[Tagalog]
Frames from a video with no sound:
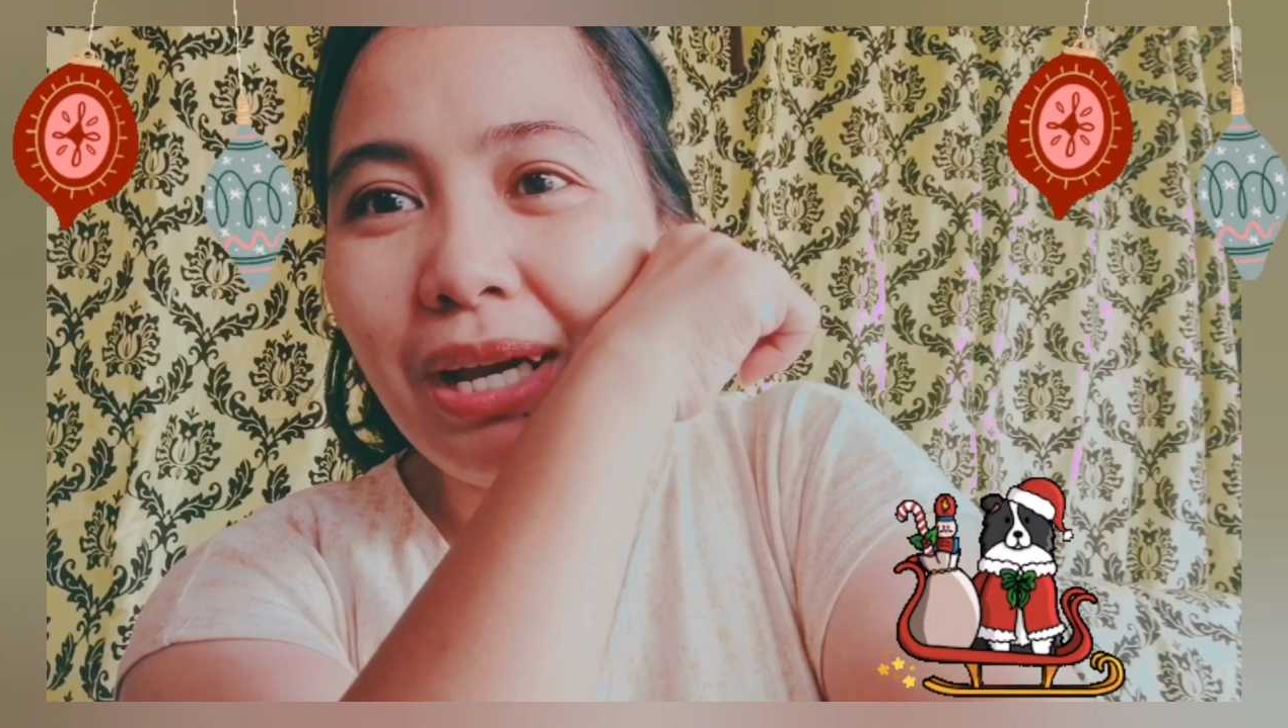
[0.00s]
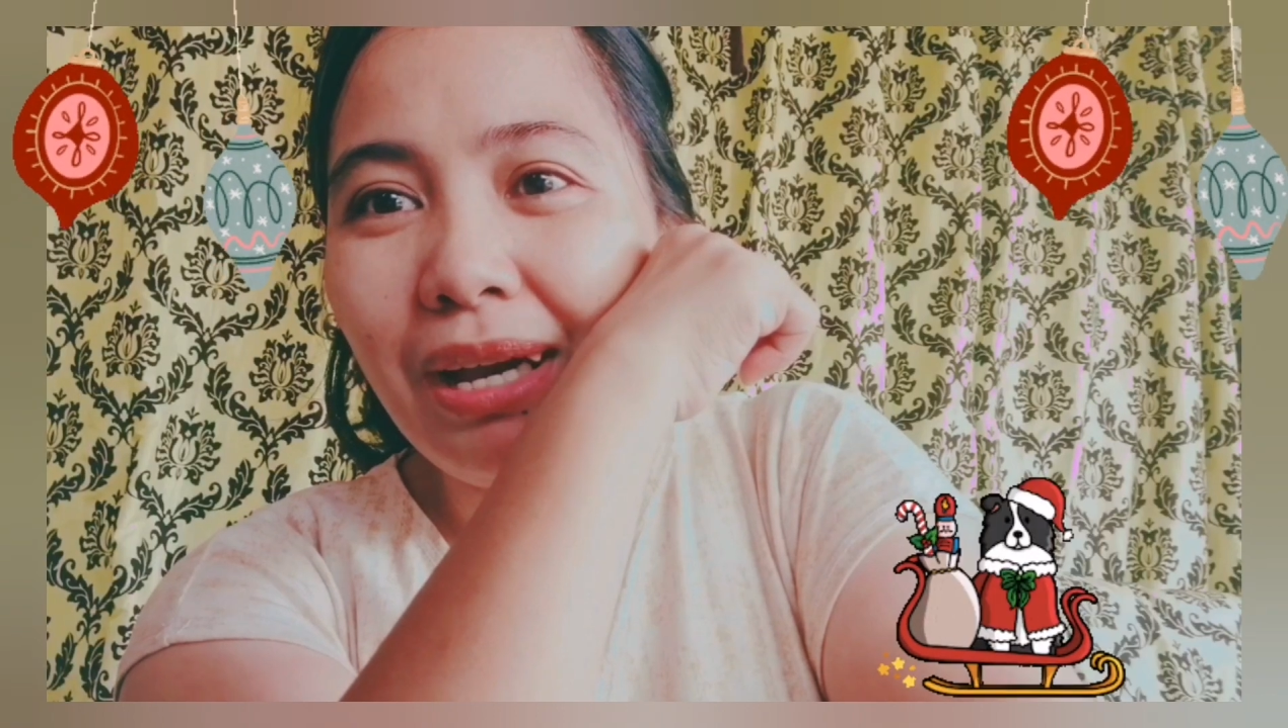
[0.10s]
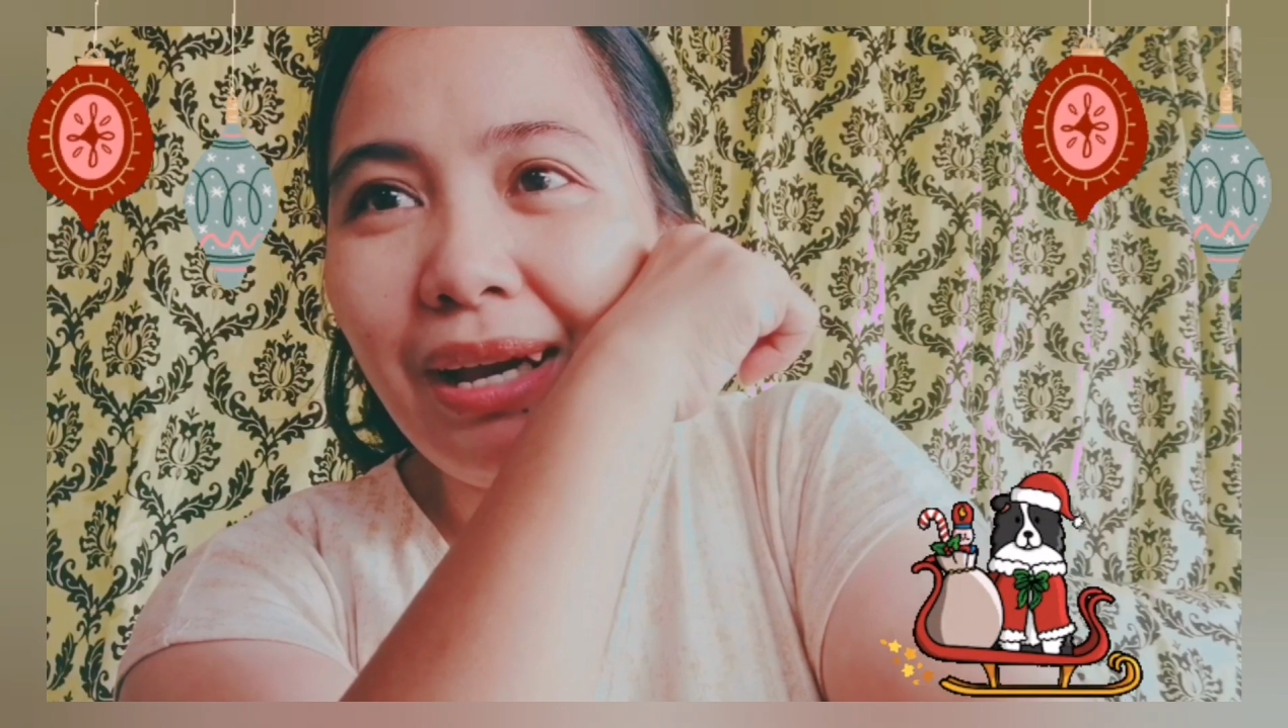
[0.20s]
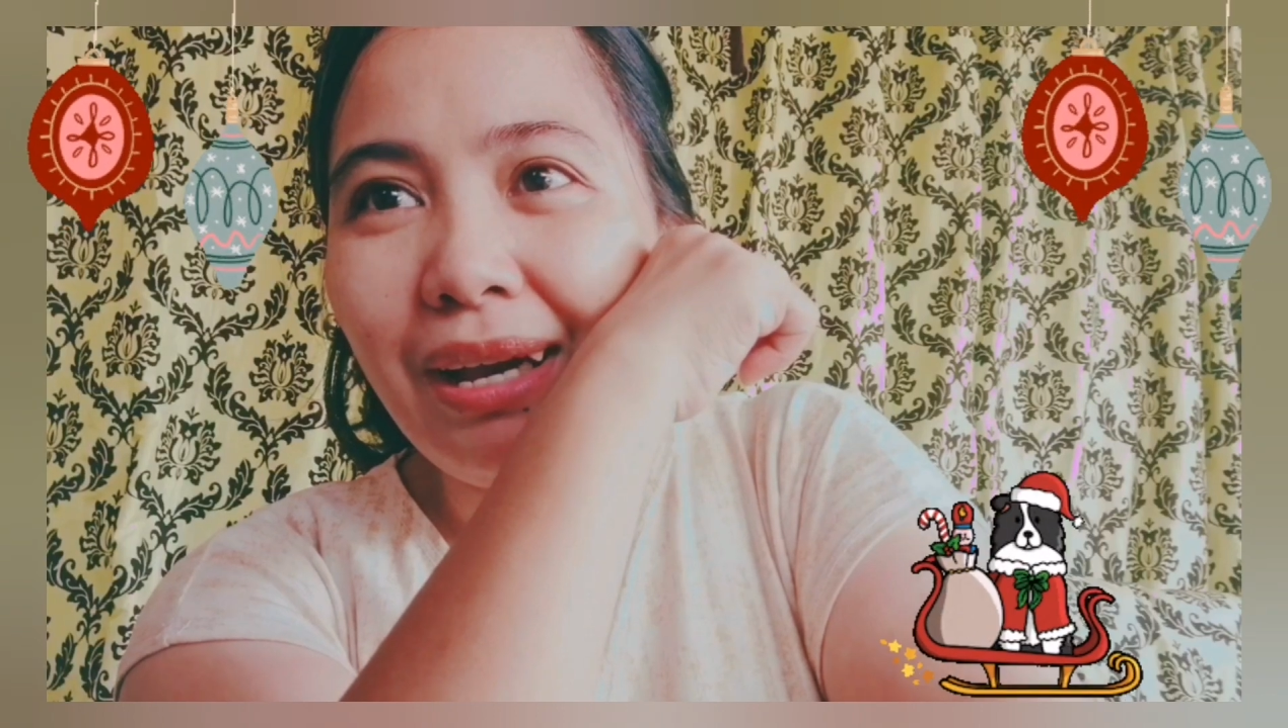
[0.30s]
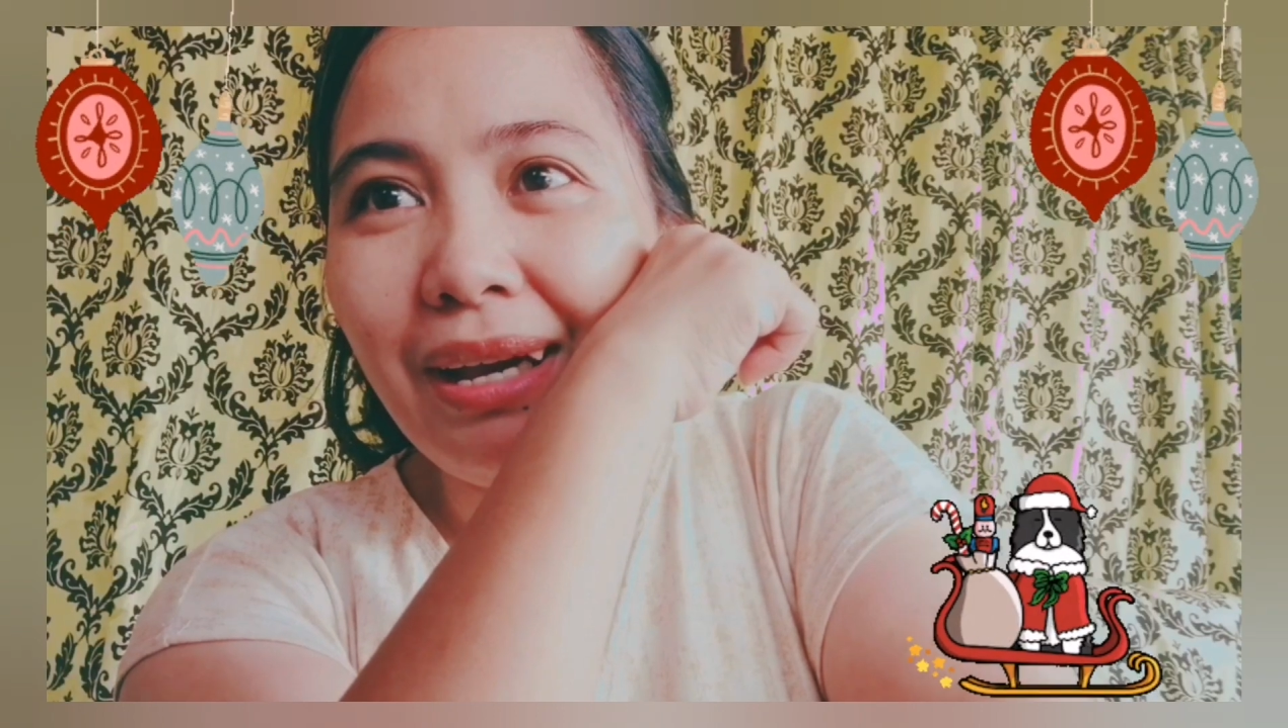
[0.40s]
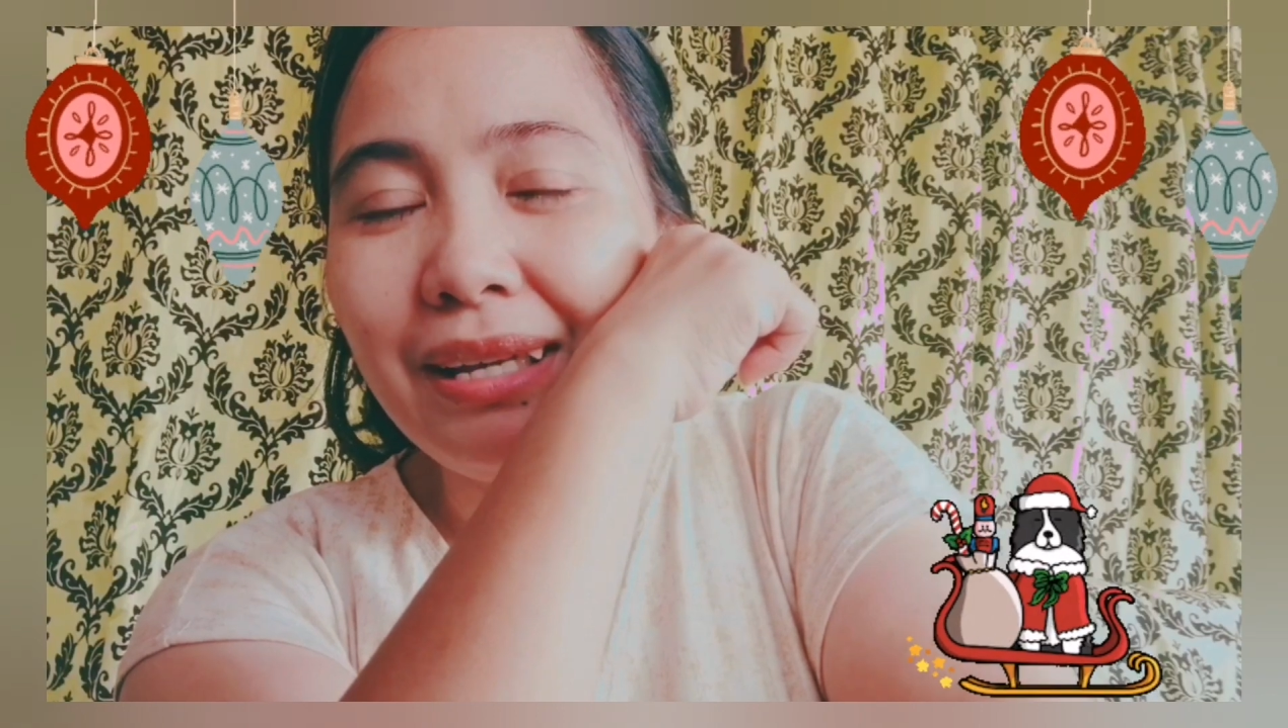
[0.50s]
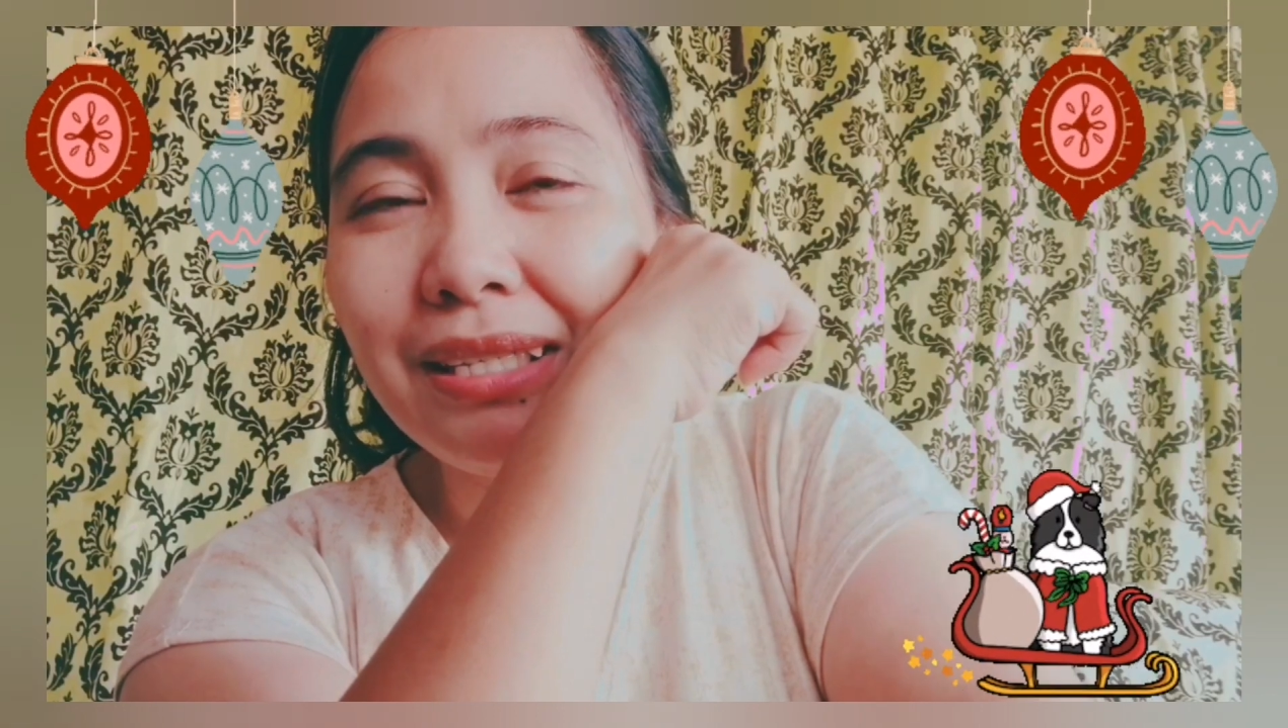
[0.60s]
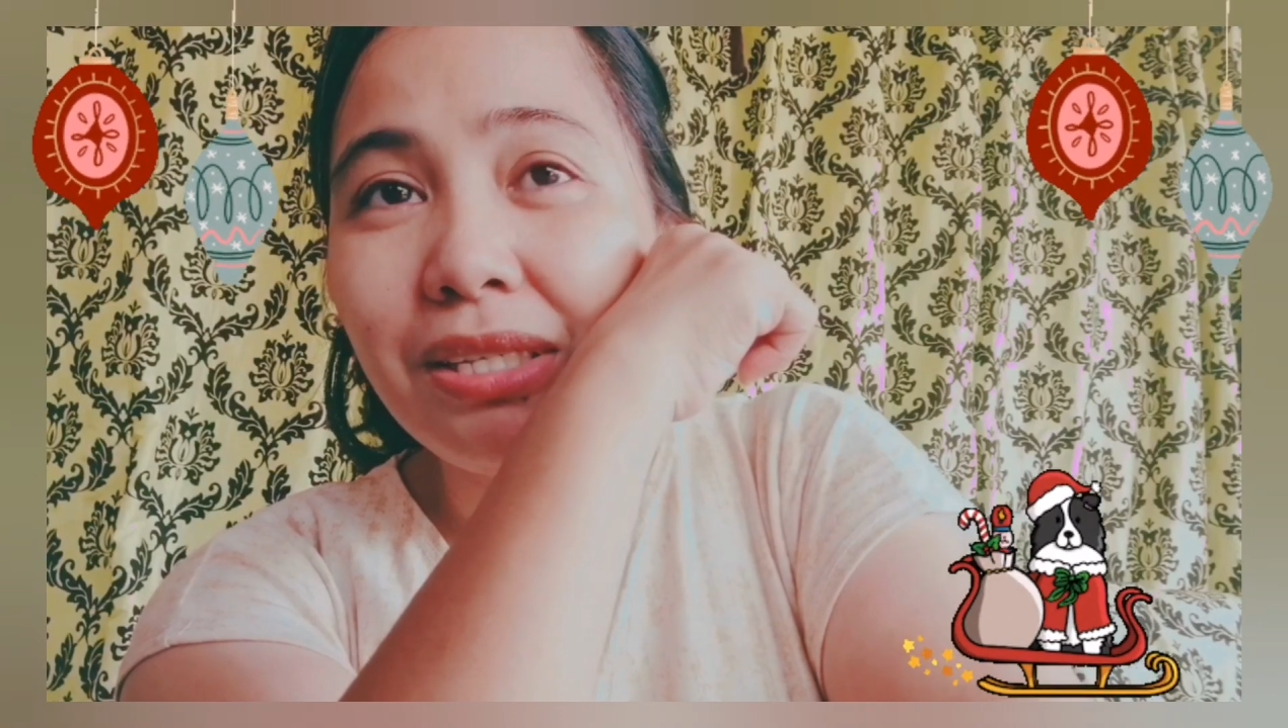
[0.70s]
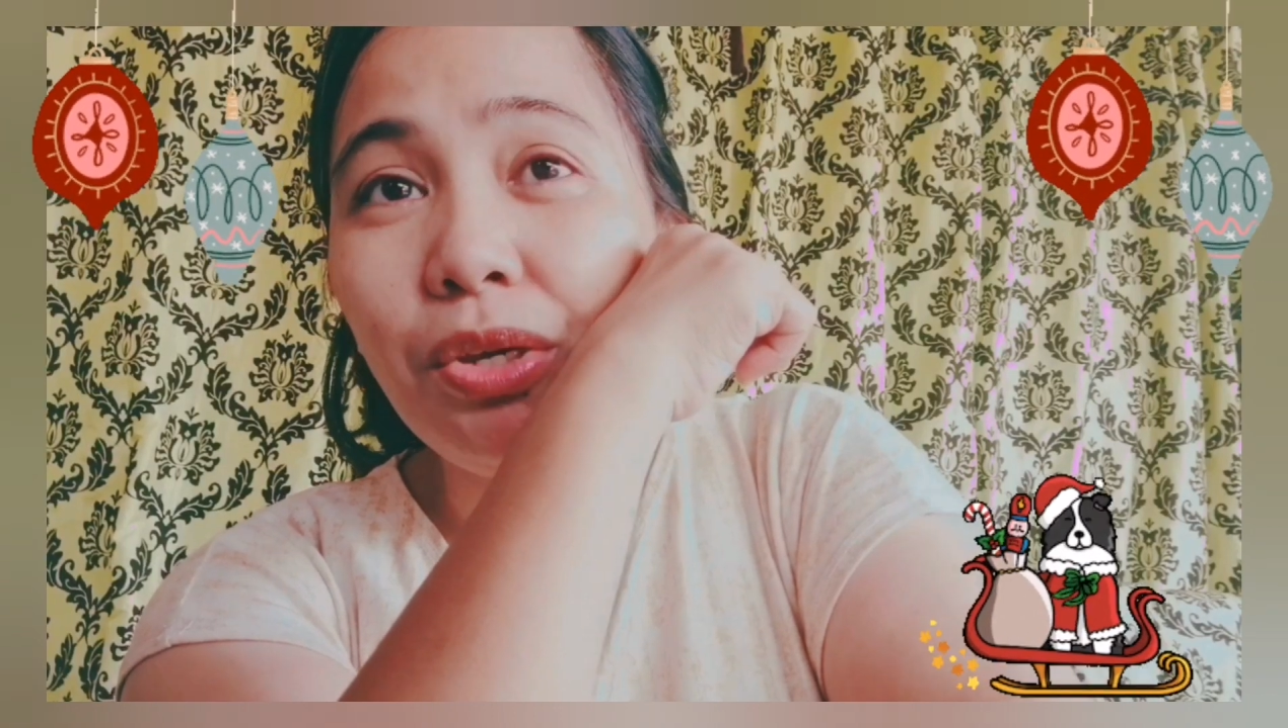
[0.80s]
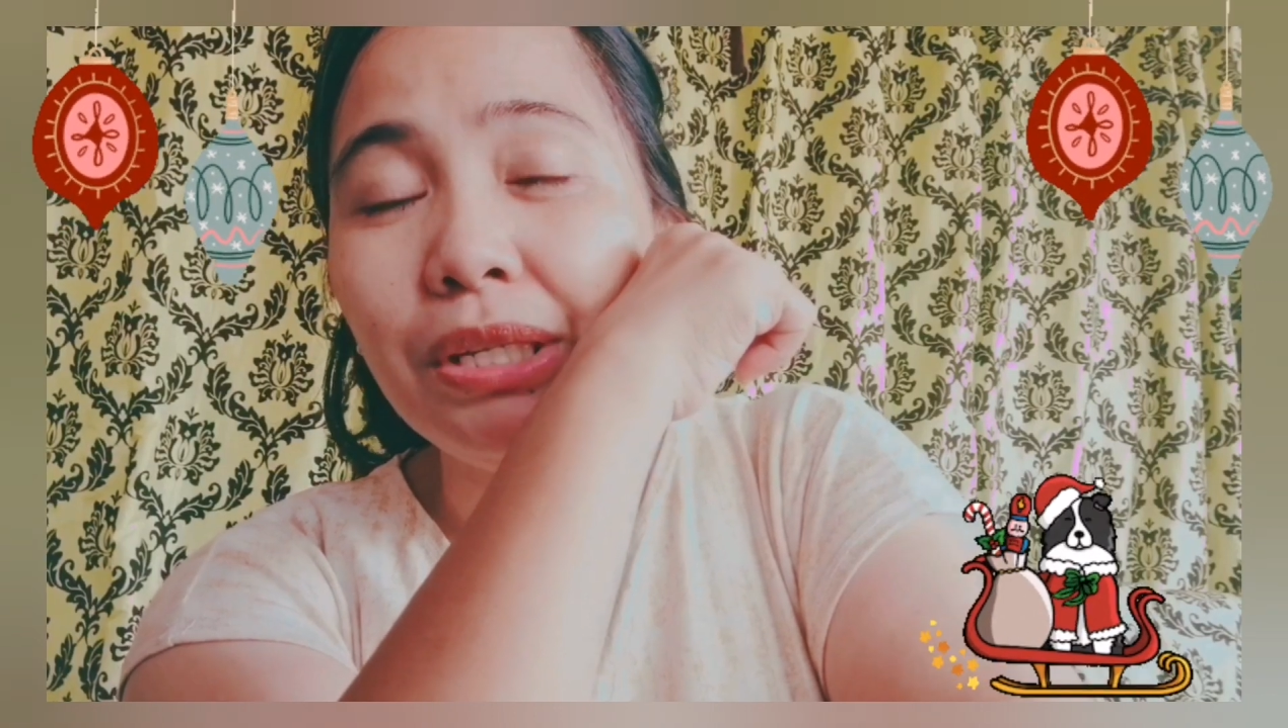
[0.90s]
guys.